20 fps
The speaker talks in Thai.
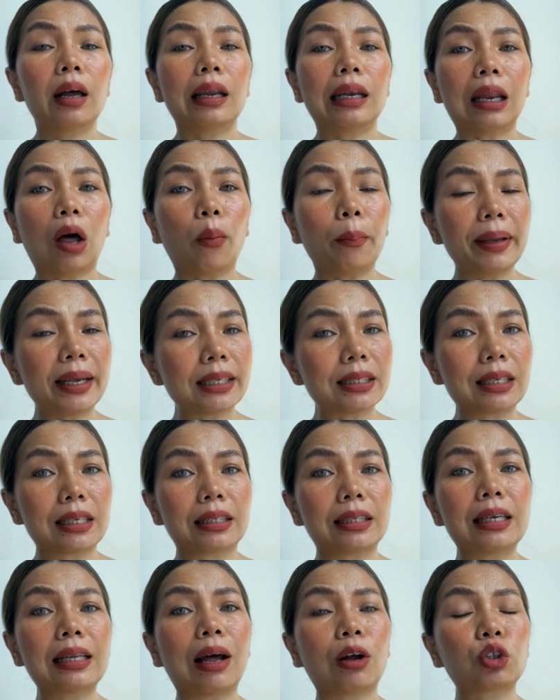เรามีสิ่ง
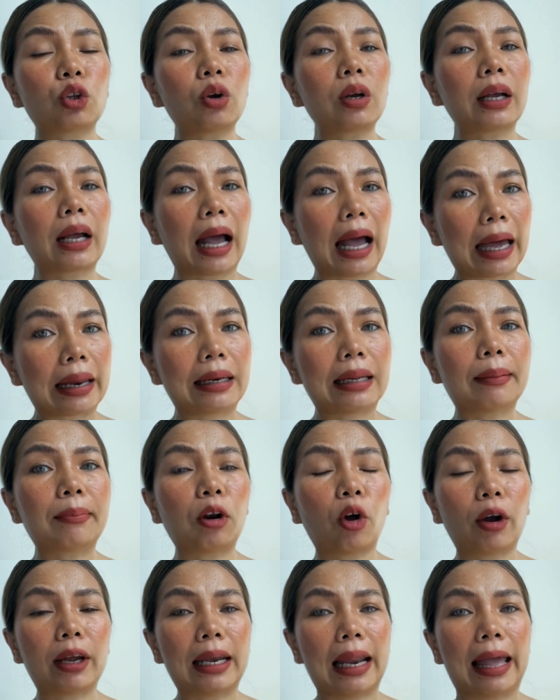ที่เราต้องการเรียบ
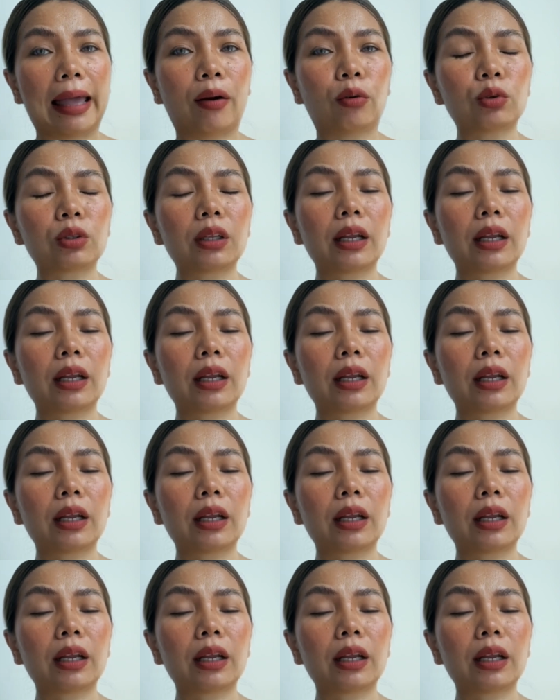ร้อยแล้ว